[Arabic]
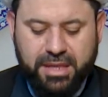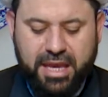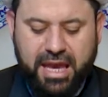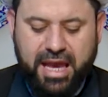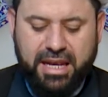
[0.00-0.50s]

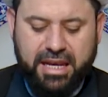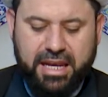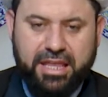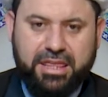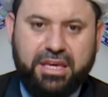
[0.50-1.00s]

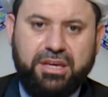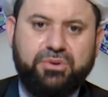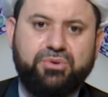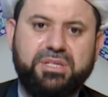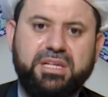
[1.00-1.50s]
الذي
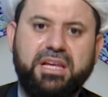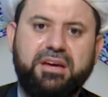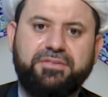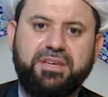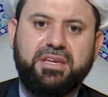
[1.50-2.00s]
غسل
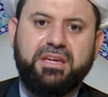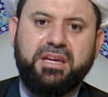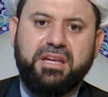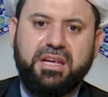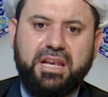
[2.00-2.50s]

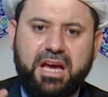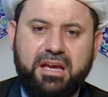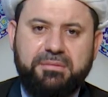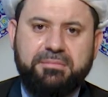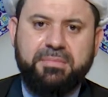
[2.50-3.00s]
فيه
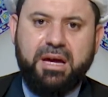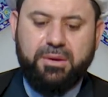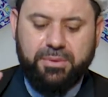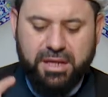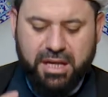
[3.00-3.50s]
اللحم
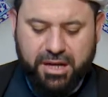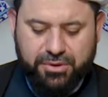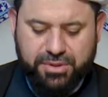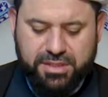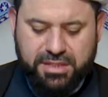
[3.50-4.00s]
او
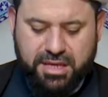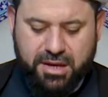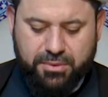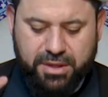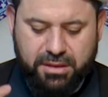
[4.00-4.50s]
الارز
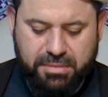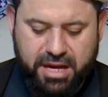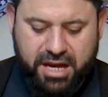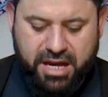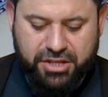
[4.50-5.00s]
او
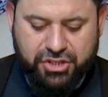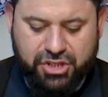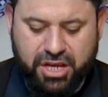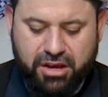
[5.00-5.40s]
الماش